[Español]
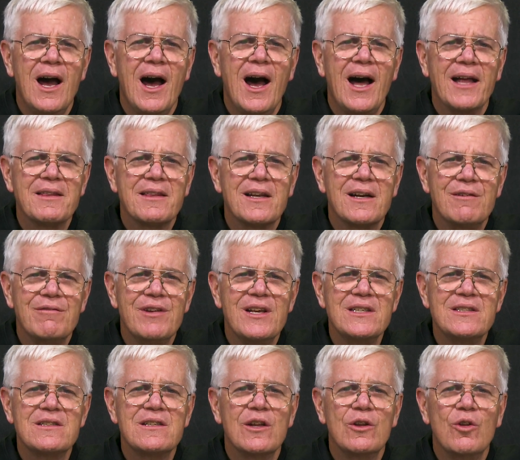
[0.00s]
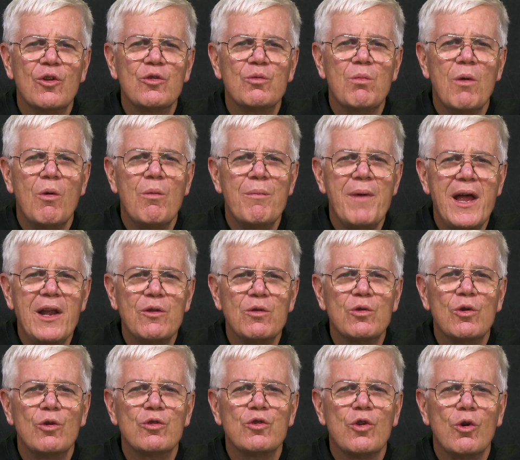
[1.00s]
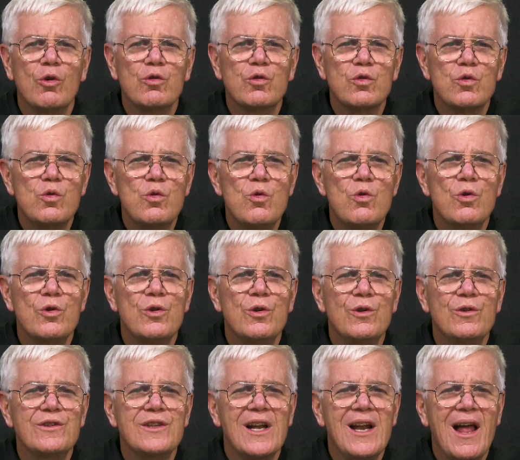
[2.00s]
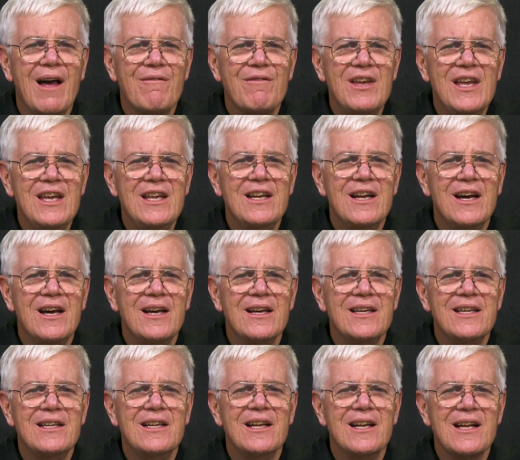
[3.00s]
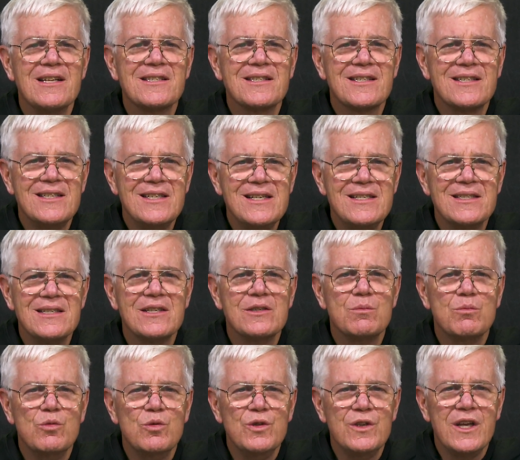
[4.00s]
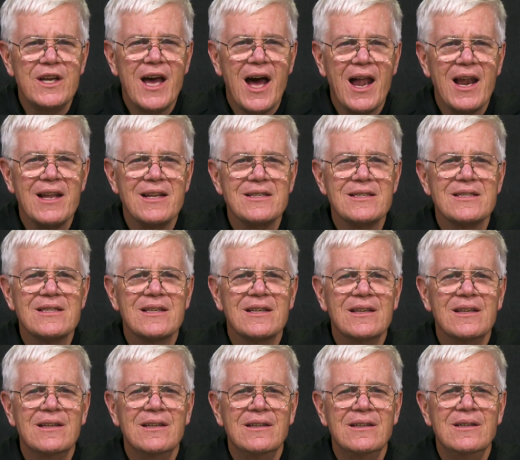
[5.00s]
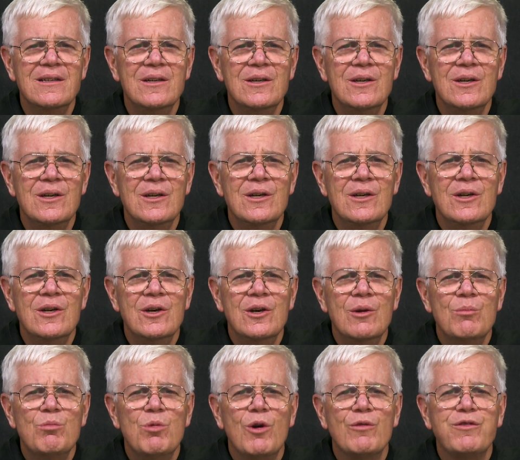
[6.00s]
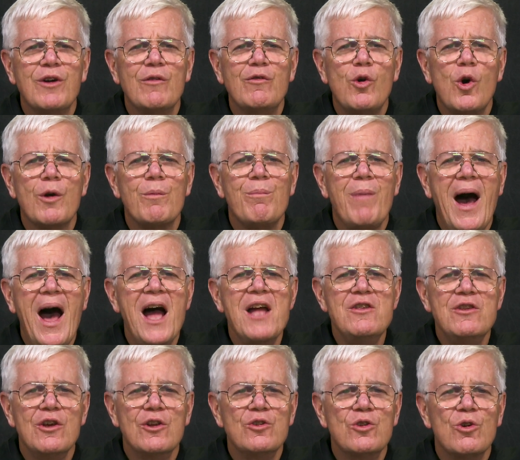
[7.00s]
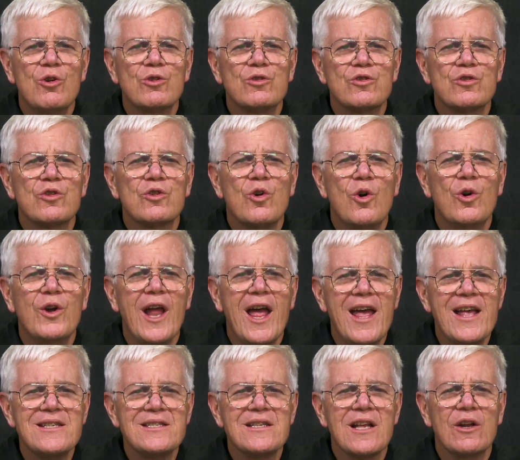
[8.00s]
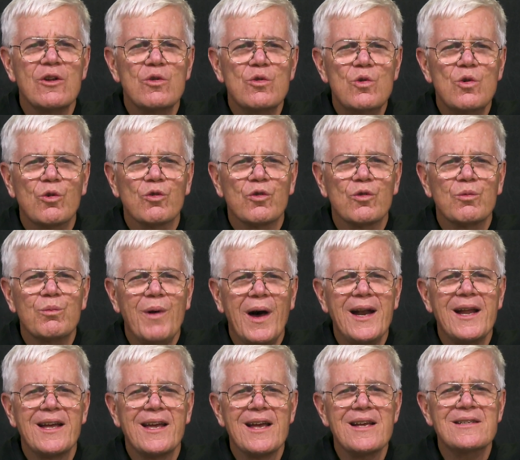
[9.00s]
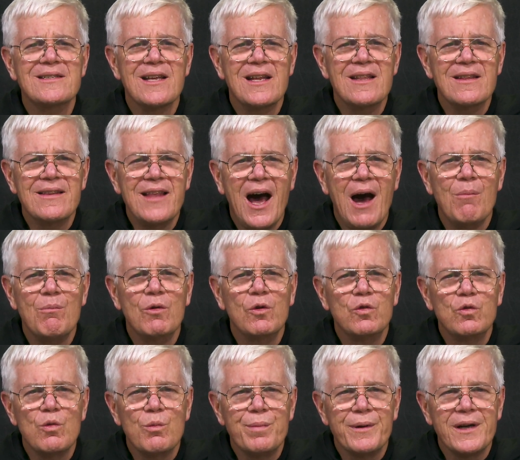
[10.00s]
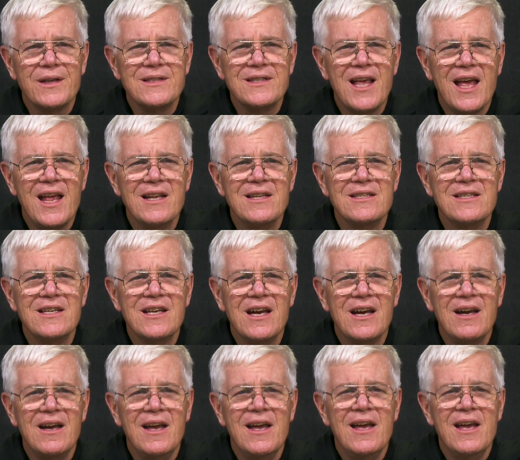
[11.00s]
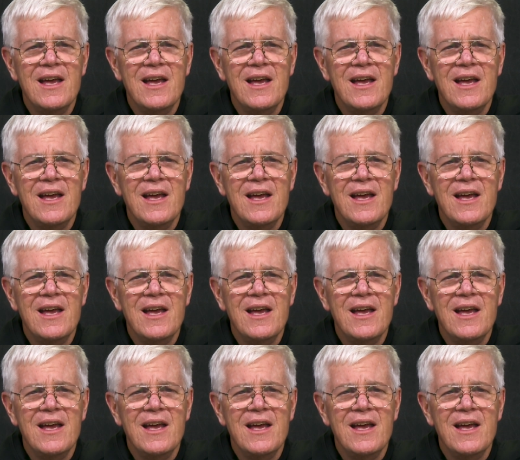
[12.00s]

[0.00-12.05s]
a través de los momentos oscuros de la vida y de las crisis mundiales. Por favor, bañanos con esa luz para que sentamos tu presencia